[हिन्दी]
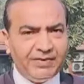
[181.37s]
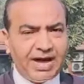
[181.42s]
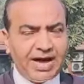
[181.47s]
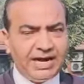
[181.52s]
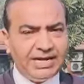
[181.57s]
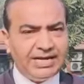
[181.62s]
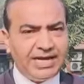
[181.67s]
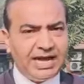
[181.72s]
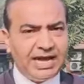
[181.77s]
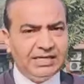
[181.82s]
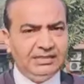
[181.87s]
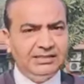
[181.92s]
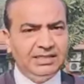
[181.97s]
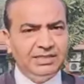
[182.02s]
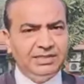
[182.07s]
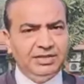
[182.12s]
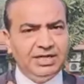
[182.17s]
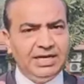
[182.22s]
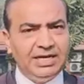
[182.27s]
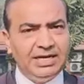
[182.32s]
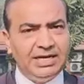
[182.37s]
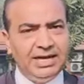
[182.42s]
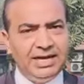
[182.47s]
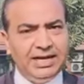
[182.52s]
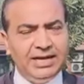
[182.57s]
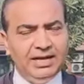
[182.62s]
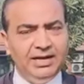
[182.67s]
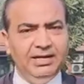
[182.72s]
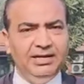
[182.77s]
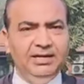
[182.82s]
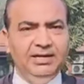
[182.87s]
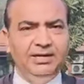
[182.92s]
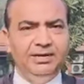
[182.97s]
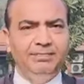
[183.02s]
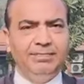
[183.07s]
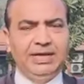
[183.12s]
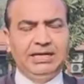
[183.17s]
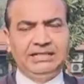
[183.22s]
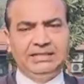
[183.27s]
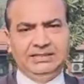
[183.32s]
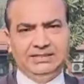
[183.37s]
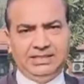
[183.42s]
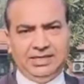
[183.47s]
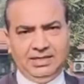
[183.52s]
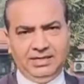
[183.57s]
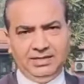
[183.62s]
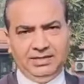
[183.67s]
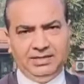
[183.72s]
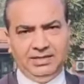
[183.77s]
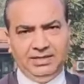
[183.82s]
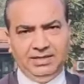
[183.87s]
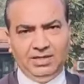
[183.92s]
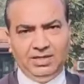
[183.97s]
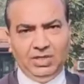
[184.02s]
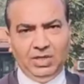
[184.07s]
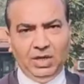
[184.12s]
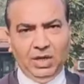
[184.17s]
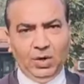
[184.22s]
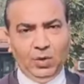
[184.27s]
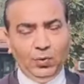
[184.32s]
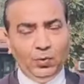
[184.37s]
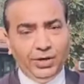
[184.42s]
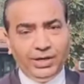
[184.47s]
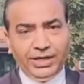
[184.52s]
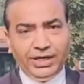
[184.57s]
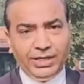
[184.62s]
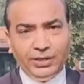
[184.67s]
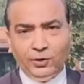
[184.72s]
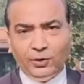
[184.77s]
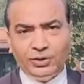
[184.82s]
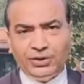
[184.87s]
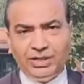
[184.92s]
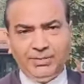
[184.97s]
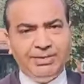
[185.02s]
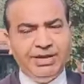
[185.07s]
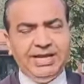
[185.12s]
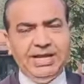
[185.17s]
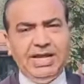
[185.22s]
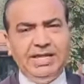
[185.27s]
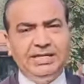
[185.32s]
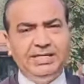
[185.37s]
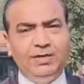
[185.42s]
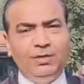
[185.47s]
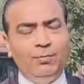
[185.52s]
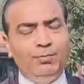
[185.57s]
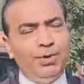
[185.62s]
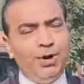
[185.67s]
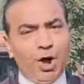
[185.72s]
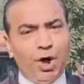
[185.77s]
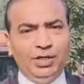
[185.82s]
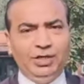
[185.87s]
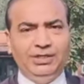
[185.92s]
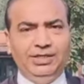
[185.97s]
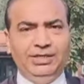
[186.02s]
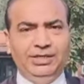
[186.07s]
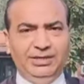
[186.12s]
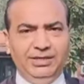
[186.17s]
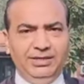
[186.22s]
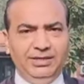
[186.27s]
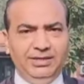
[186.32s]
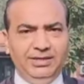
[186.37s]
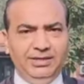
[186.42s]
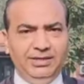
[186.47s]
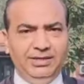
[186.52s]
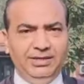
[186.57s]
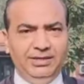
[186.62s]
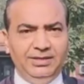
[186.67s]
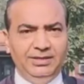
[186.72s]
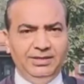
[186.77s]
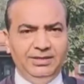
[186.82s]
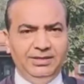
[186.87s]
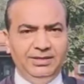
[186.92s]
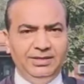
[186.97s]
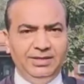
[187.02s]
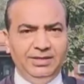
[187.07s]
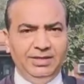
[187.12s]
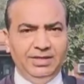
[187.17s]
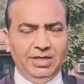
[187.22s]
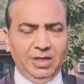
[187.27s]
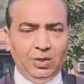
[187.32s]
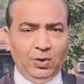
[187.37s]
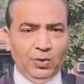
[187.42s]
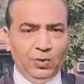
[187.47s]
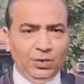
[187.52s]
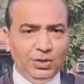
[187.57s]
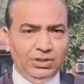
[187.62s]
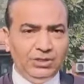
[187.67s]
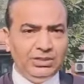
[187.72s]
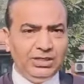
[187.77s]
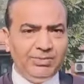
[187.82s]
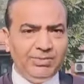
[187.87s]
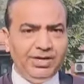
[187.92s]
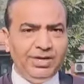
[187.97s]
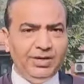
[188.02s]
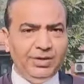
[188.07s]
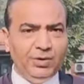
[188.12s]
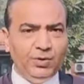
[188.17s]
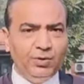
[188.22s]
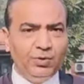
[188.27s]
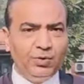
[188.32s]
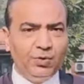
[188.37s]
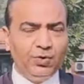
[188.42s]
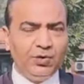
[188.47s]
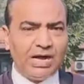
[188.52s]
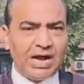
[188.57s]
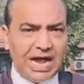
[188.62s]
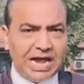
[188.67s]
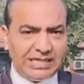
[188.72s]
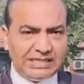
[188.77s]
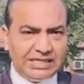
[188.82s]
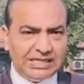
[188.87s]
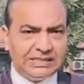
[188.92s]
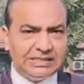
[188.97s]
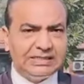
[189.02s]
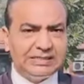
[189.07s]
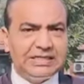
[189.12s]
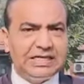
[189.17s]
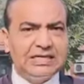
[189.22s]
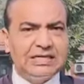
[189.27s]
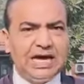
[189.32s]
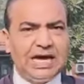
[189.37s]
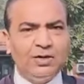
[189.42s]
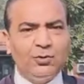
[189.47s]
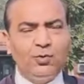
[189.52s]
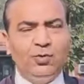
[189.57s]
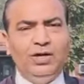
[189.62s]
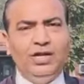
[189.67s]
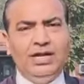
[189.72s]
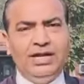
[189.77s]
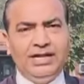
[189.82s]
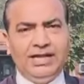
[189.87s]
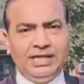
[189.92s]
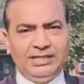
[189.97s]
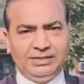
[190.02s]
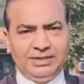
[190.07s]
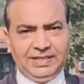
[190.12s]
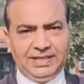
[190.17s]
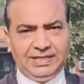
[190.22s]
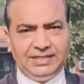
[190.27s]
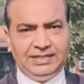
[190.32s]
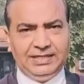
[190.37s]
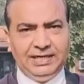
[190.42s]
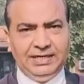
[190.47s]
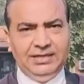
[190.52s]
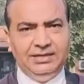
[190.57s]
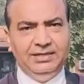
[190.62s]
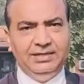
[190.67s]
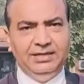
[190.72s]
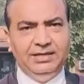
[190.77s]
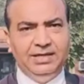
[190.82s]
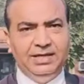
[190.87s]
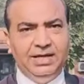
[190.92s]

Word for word: परिवार यहां से चले गए पाकिस्तान उनकी जो जमीनें थी वो बहुत थी उन जमीनों को कायदे से सरकार को ले लेना चाहिए था